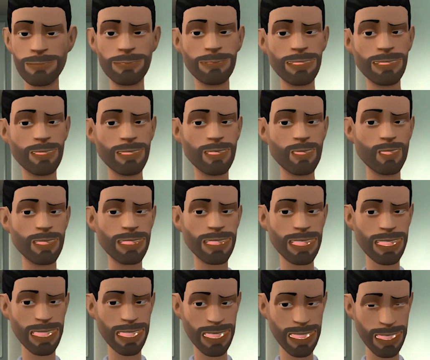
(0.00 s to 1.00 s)
আগামী
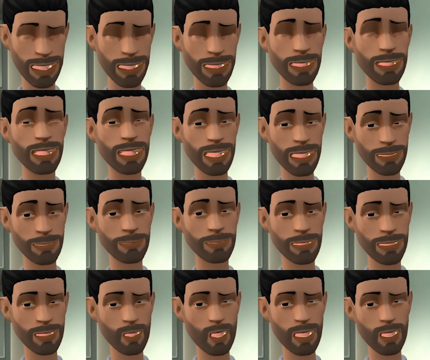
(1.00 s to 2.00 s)
মাসের এক তারিখে
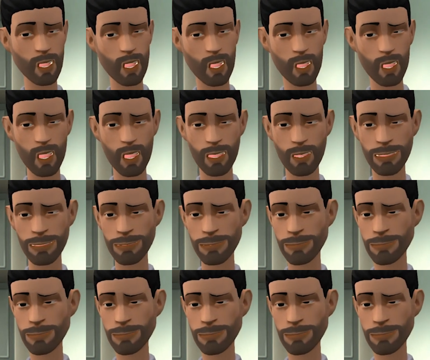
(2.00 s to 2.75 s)
শুরু করিব কাজ